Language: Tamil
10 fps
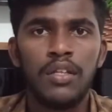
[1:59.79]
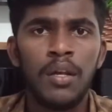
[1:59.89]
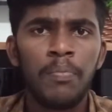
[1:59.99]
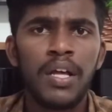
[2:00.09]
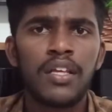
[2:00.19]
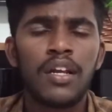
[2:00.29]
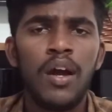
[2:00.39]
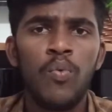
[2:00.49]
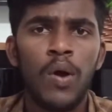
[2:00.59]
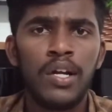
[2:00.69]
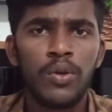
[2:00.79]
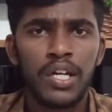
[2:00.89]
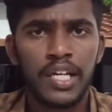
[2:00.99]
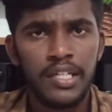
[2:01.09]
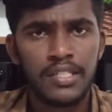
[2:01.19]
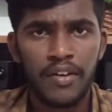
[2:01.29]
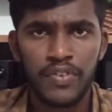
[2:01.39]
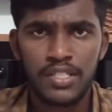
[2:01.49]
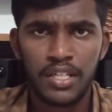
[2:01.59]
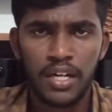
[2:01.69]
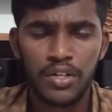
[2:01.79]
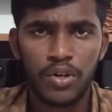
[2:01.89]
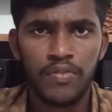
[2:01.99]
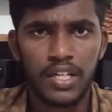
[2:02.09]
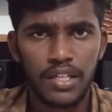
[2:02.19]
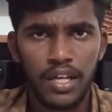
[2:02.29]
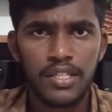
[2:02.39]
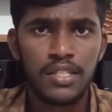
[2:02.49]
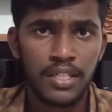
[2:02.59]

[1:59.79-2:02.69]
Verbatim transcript: தென் பார்த்தீங்கன்னா ஒன் டுவெண்ட்டி ஹேட்ஸ் ரெஃப்ரெஷிங் ரேட்டோட வருது கைஸ்